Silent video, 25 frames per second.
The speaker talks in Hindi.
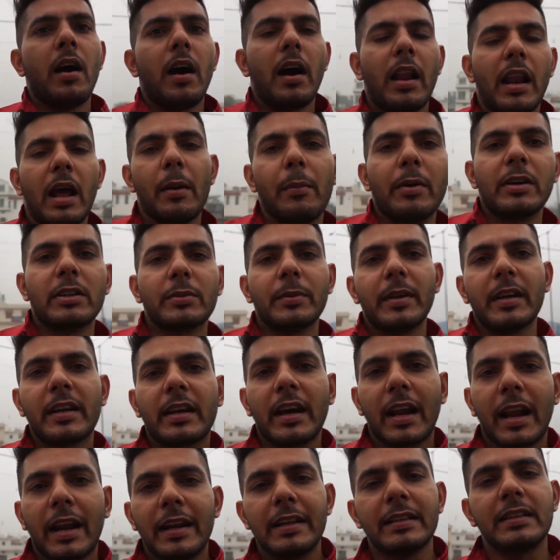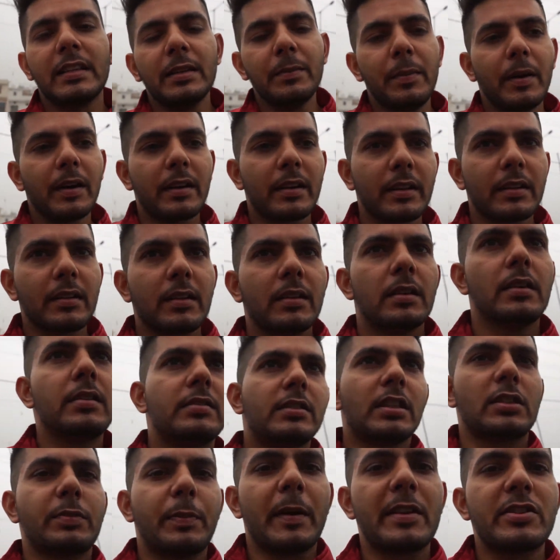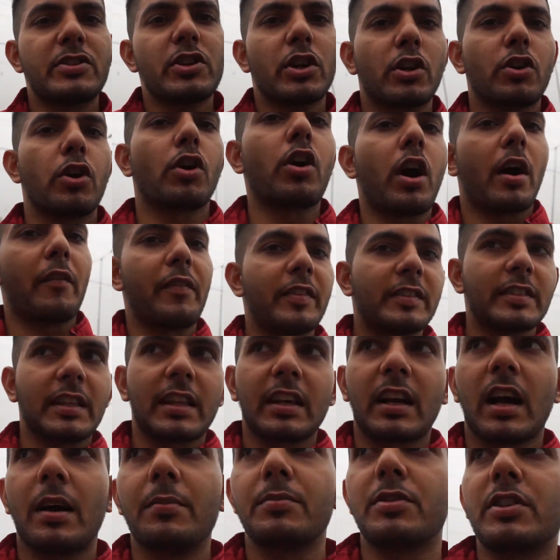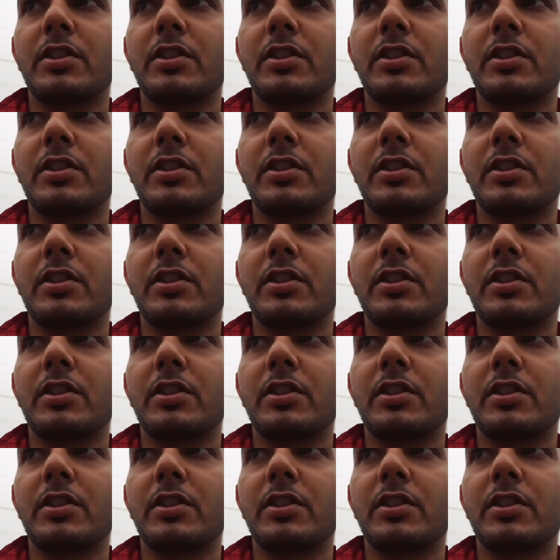अलाइनमेंट तो मैंने करा ली थी बट सस्पेंशन को काफ़ी ज़्यादा काम